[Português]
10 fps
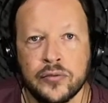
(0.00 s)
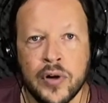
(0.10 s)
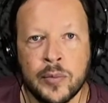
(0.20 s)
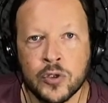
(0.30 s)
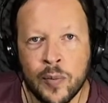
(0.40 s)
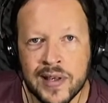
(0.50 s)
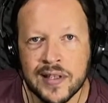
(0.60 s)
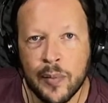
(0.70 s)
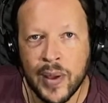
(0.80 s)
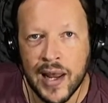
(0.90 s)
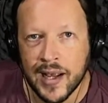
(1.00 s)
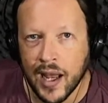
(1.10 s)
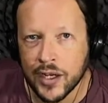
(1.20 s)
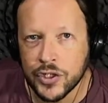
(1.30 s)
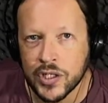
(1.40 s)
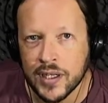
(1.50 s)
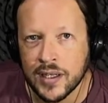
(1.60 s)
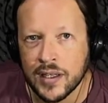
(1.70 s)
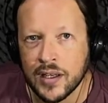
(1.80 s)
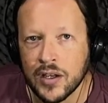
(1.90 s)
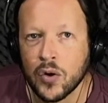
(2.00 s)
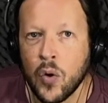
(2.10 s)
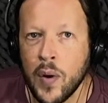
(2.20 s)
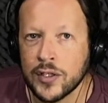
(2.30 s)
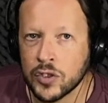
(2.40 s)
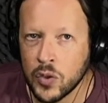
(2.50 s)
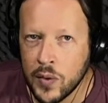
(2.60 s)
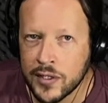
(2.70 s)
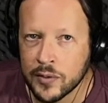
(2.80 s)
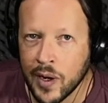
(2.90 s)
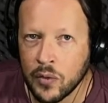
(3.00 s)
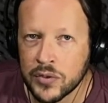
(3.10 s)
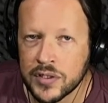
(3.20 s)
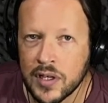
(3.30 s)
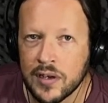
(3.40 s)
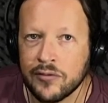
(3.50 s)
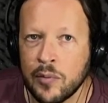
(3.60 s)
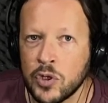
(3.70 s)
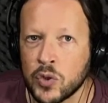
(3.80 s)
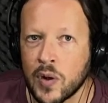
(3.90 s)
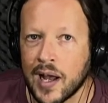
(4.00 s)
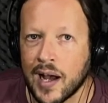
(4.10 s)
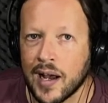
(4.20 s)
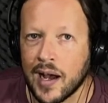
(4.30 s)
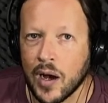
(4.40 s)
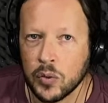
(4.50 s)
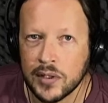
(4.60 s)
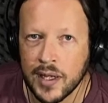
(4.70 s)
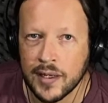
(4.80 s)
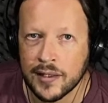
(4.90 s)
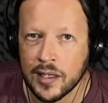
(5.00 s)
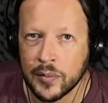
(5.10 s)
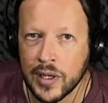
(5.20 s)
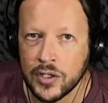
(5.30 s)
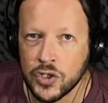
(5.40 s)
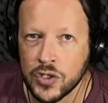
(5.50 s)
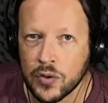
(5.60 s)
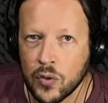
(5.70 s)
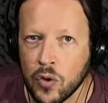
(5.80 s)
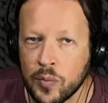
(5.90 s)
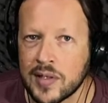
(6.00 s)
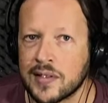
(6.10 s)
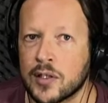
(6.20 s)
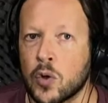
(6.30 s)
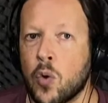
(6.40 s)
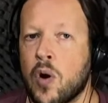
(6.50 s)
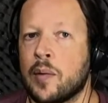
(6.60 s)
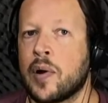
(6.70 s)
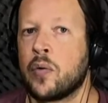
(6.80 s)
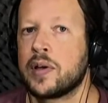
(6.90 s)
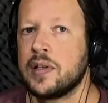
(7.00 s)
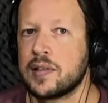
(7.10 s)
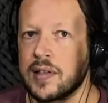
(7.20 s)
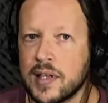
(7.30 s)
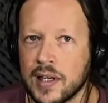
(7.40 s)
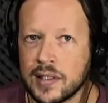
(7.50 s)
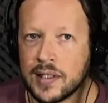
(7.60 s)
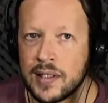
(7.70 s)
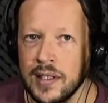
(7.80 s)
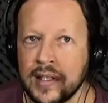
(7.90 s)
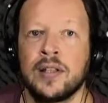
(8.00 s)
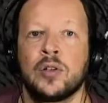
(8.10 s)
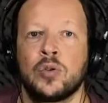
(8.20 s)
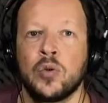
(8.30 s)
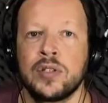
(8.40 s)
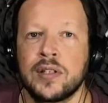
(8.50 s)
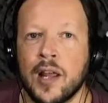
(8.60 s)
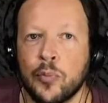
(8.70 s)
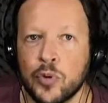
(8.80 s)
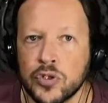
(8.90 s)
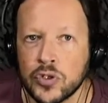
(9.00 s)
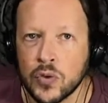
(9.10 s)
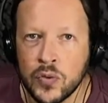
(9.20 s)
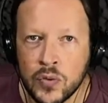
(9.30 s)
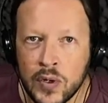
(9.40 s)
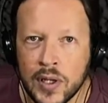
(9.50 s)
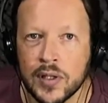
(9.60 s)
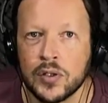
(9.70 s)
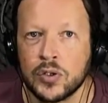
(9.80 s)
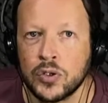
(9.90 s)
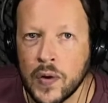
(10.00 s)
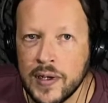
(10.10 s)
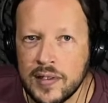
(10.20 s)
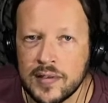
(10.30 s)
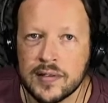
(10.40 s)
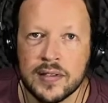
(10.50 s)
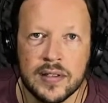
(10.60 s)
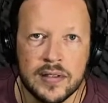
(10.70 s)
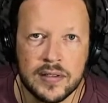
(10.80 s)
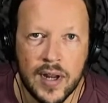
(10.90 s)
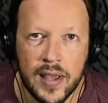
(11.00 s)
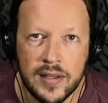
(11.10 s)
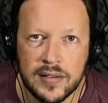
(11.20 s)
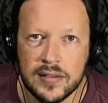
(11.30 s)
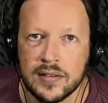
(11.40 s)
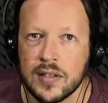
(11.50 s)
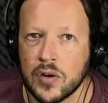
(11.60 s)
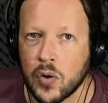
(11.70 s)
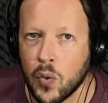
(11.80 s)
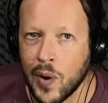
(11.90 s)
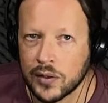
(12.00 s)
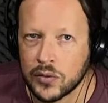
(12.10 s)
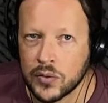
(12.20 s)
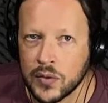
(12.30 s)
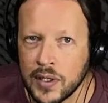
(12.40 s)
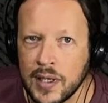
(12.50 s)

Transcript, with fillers: Vamos começar pela caixa. Com as duas mãos, vamos tocar alternadamente, começando com a mão esquerda, nos tempos 1, 2, 3, 4.